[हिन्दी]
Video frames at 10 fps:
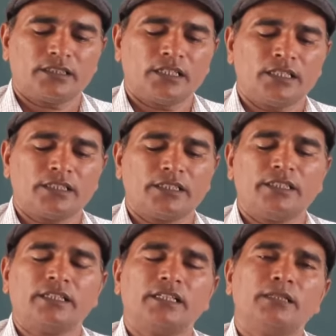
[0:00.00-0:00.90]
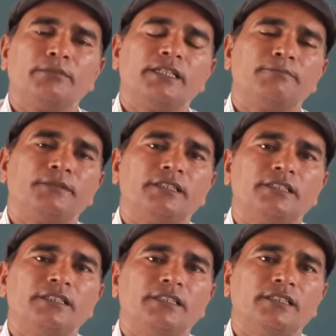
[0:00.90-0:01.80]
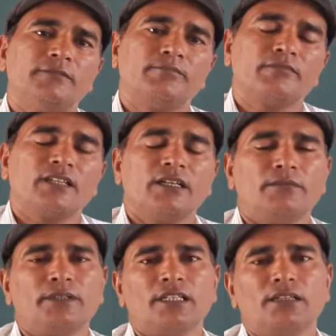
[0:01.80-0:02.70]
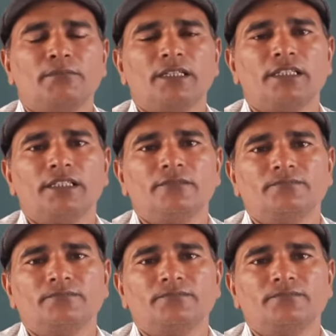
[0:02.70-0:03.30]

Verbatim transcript: ता के रंग में भीजे मीरा बाई